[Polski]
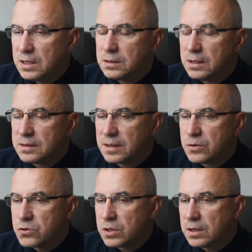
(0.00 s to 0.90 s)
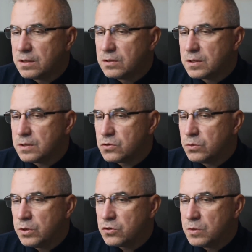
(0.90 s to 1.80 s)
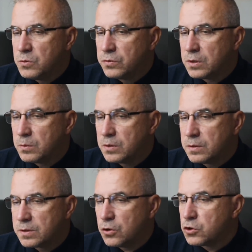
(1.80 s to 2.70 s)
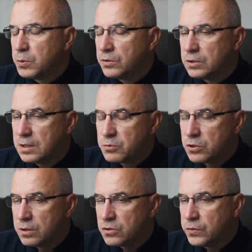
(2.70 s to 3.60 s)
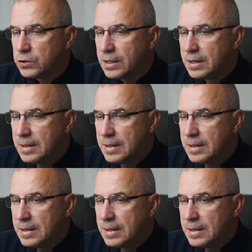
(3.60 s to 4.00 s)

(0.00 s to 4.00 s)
dlatego że kiedy żołnierze mówią skocz po wodę, przynieś wodę,